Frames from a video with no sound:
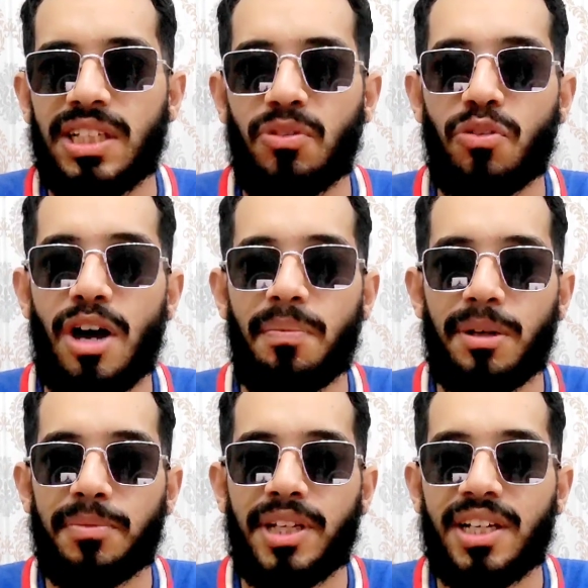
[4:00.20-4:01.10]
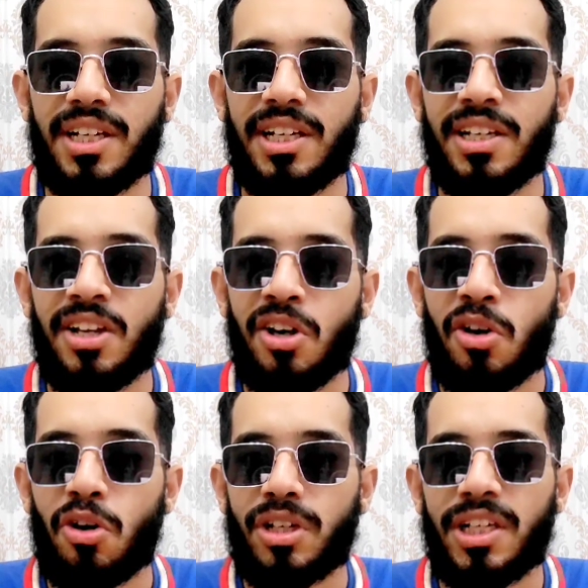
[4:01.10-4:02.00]
है वो वहाँ पर भी ना खेलें
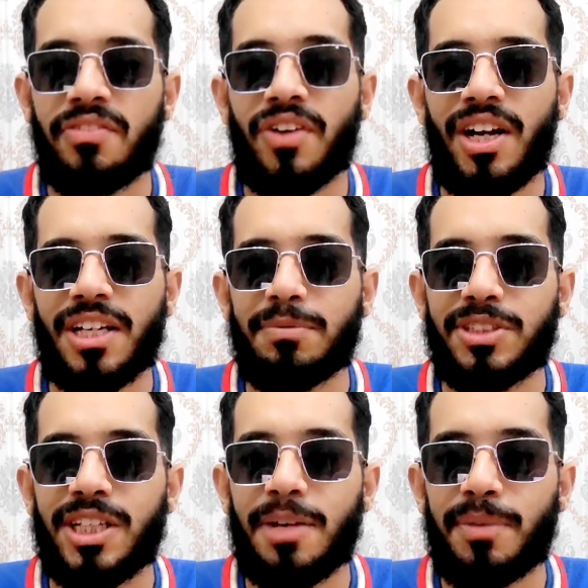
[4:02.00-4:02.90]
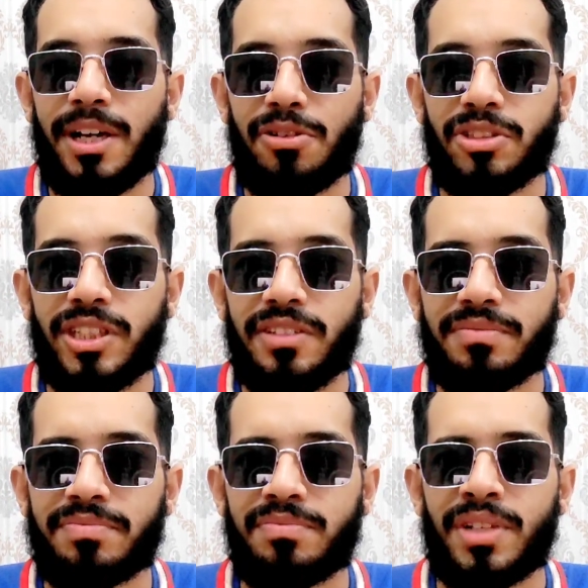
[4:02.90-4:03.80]
और कहीं वर्ल्ड कप से ना बायर हो जाएँ
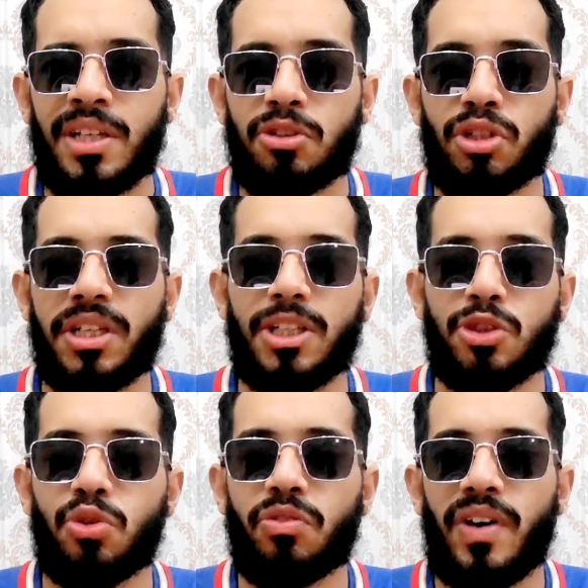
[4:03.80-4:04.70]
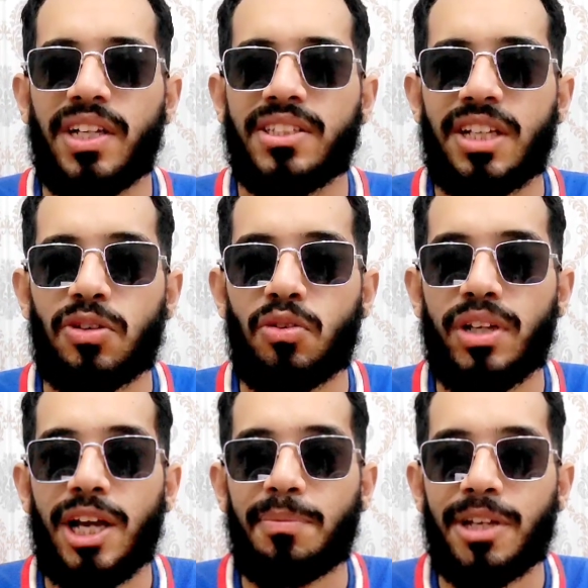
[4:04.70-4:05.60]
तो ये कसूरवार इसका कौन
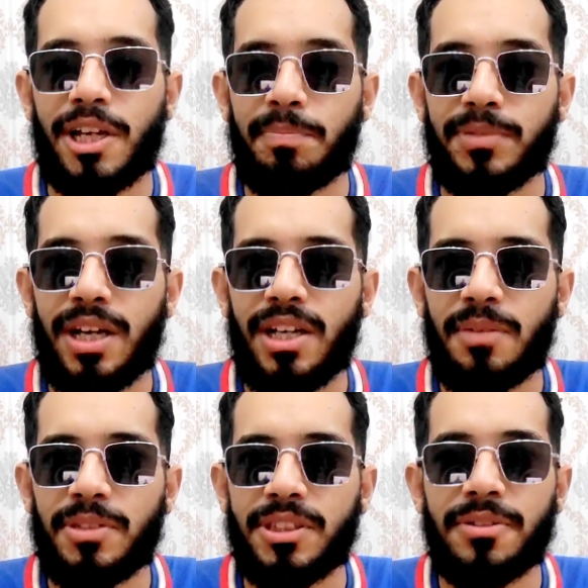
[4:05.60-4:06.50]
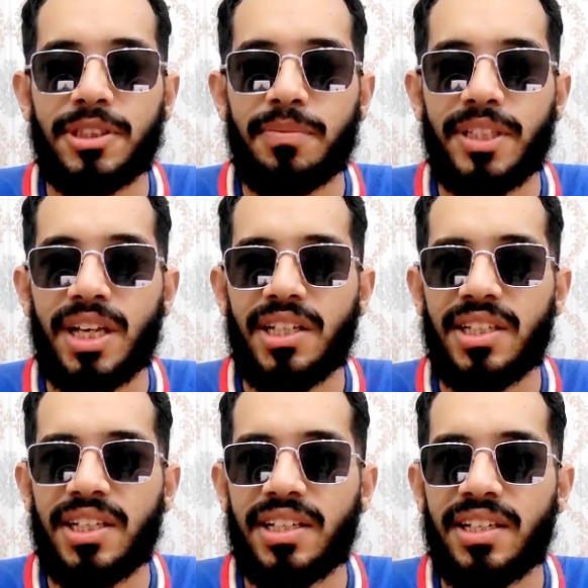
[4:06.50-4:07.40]
है आपके कप्तान अब इस जिम्मेदारी
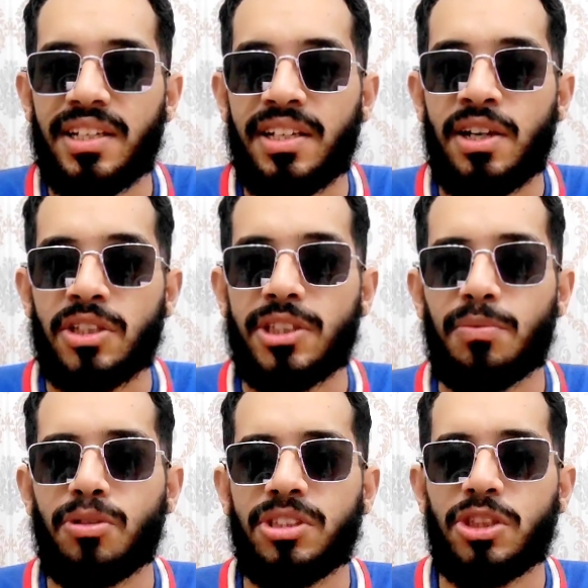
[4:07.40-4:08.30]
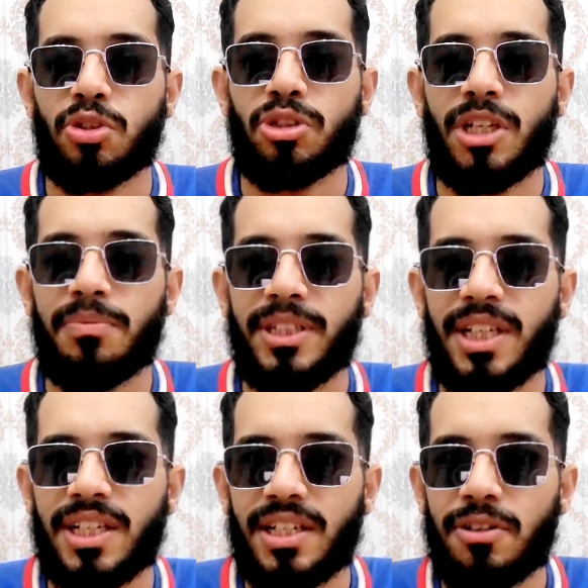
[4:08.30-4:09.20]
लेंगे जब उनसे सोशल
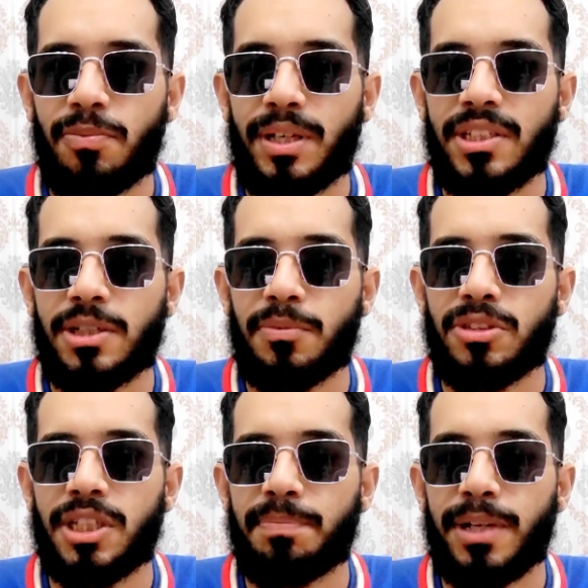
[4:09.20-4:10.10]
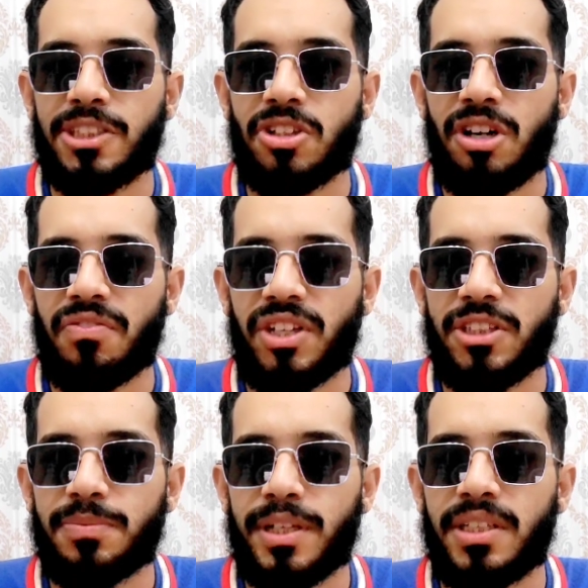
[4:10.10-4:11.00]
मीडिया के ऊपर जब उनसे प्रेस
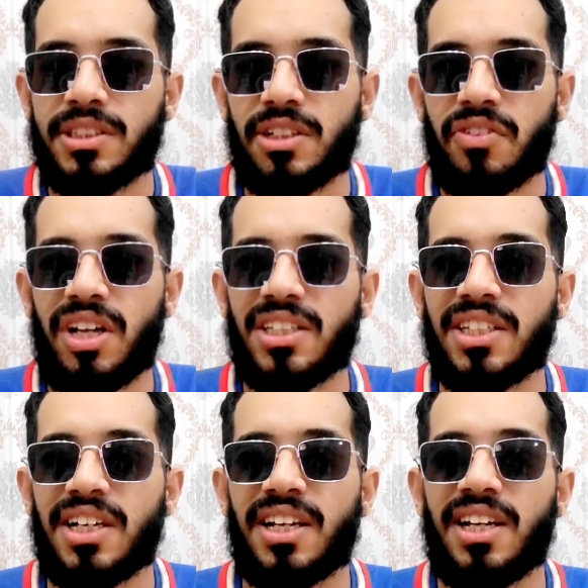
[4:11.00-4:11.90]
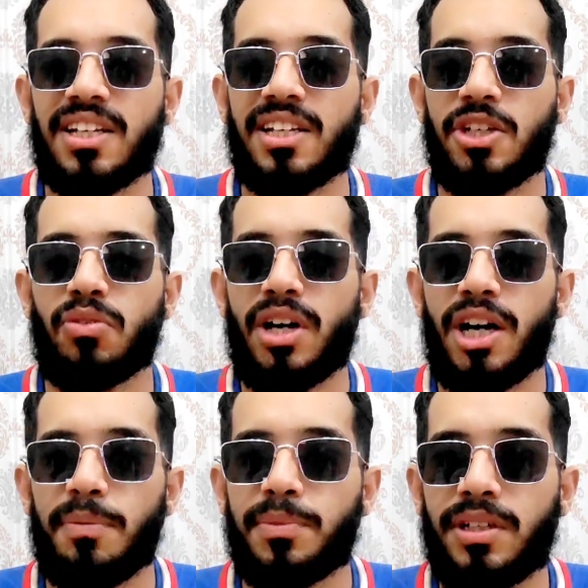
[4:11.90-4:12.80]
कॉन्फ्रेंस में सवाल किया गया कि क्यों
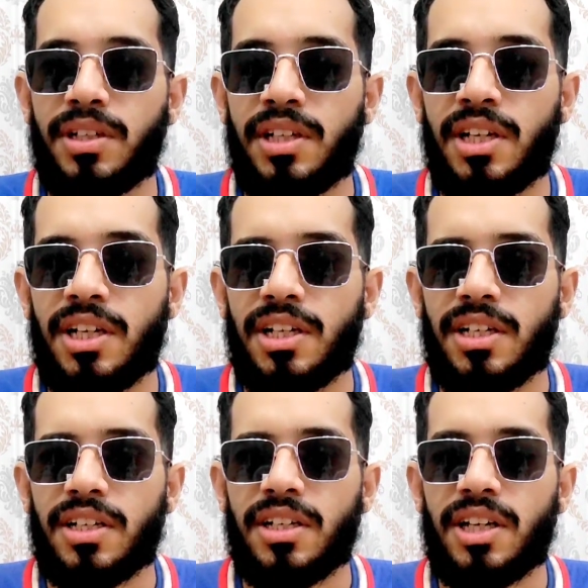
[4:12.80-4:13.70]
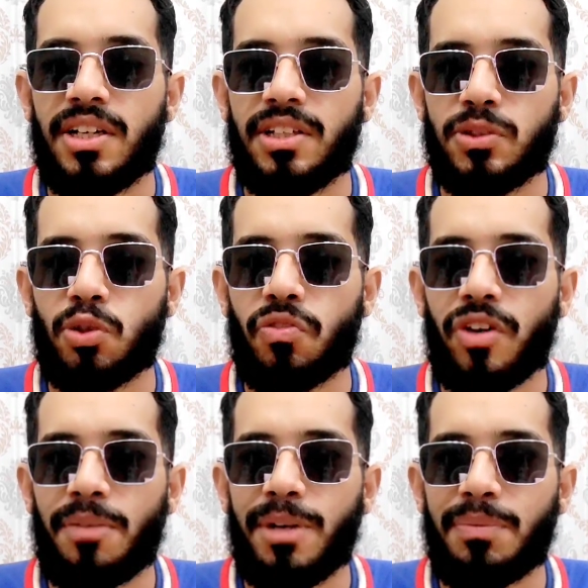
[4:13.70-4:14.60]
आप आ, दो
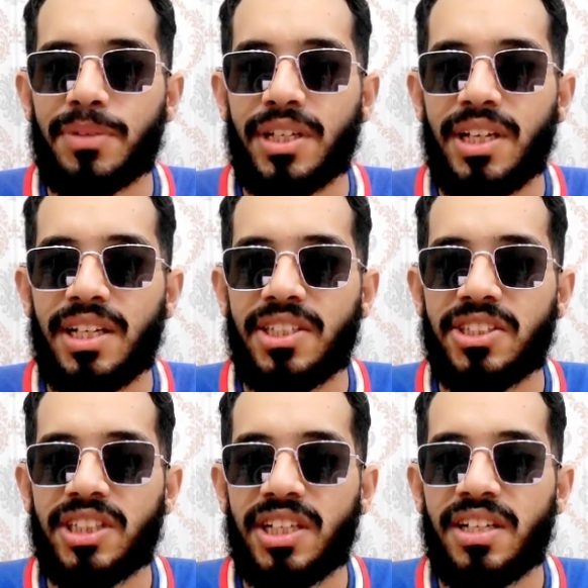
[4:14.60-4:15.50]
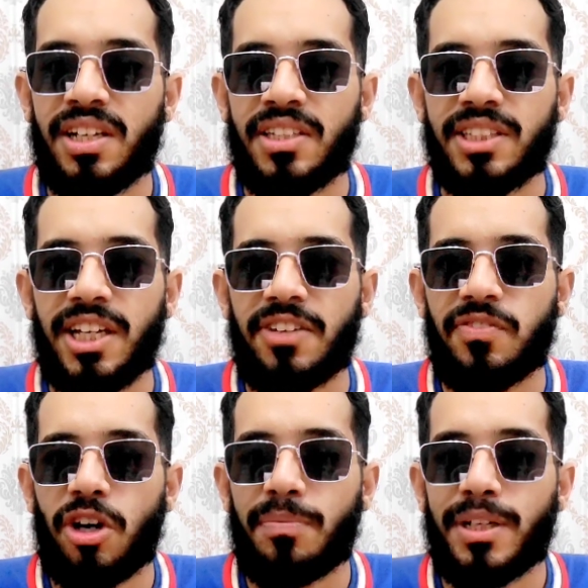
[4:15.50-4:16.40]
फॉर्मेट खेल लीजिए या एक
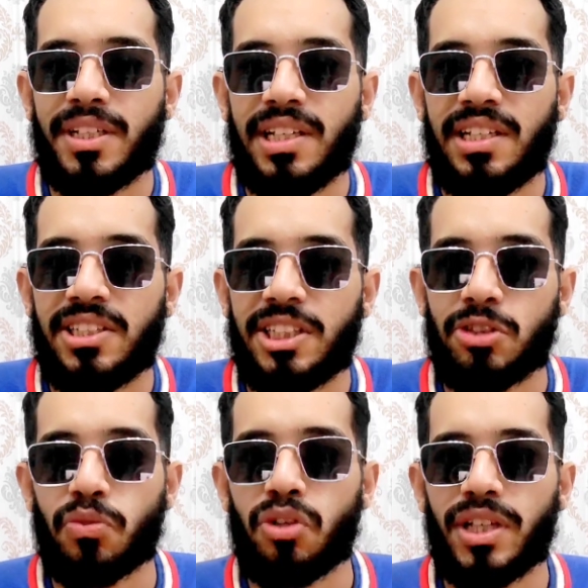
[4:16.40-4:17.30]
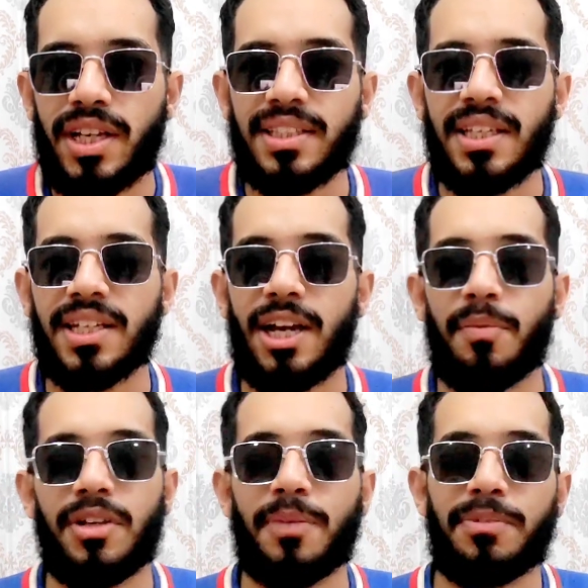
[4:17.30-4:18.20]
फॉर्मेट खेल लीजिए तो वो ये कहते हैं कि
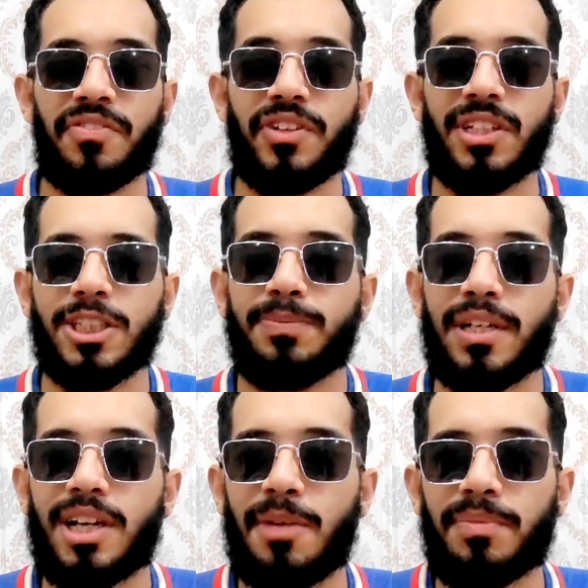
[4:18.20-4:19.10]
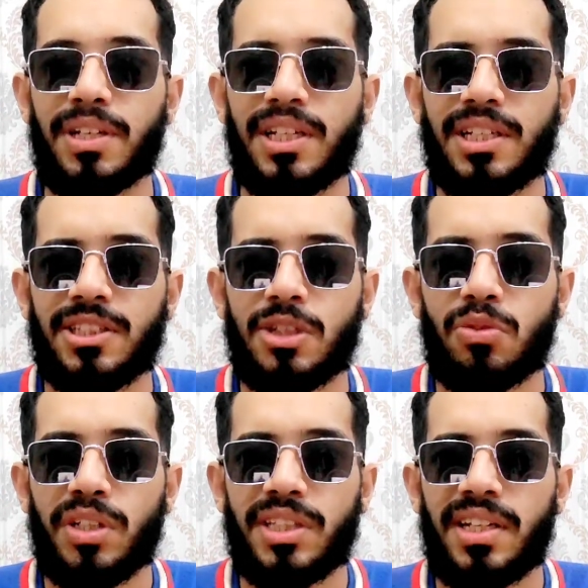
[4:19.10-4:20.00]
हमें अपनी फिटनेस पर काम करने की
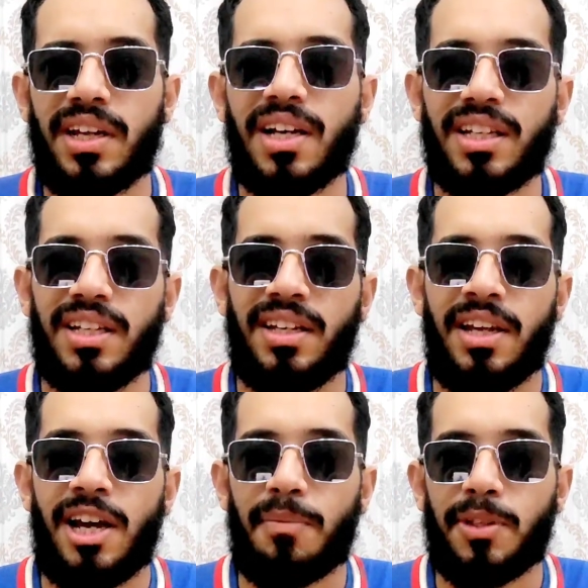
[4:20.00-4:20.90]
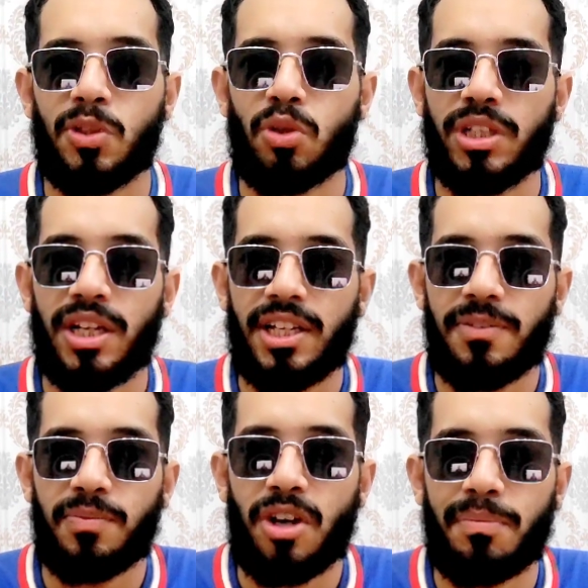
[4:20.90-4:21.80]
ज़रूरत है ना कि हमें दो या एक
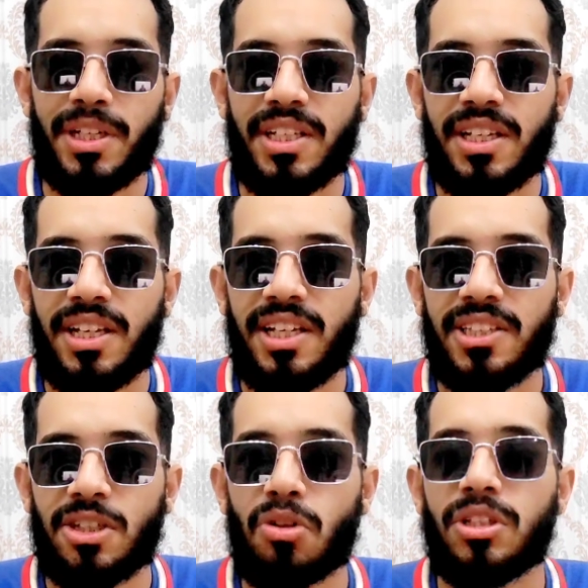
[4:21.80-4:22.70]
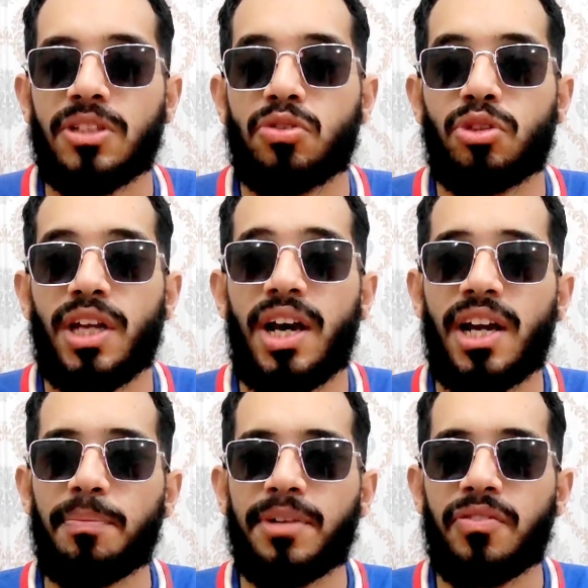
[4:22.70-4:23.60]
फॉर्मेट के खेलने की ज़रूरत है तो यार
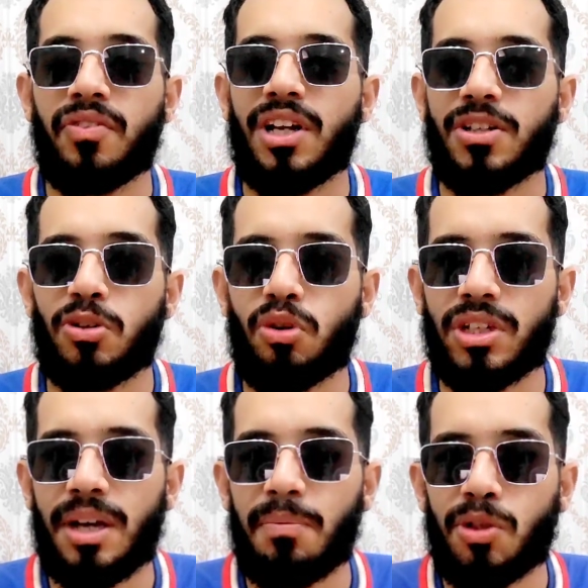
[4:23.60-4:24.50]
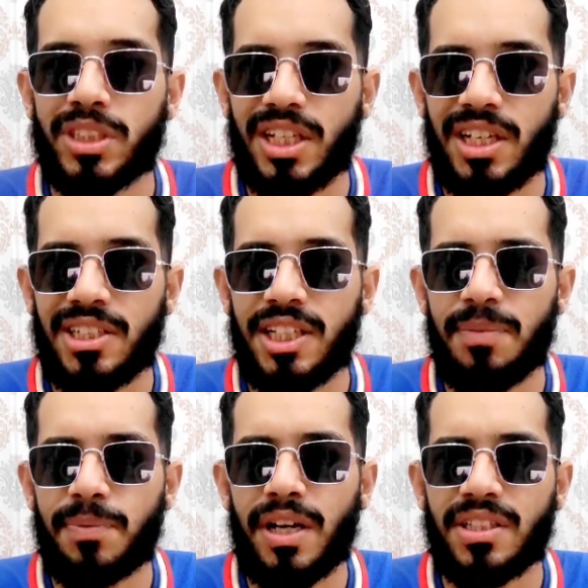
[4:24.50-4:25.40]
अपना वर्कलोड कम हो जाएगा ये
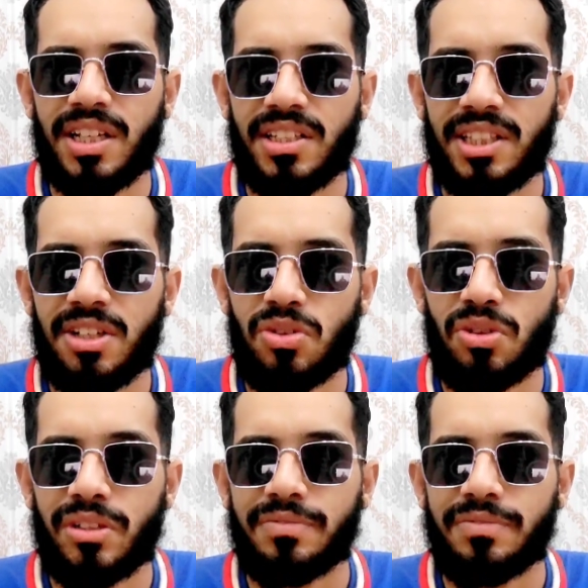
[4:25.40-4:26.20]
बात करते हैं लोग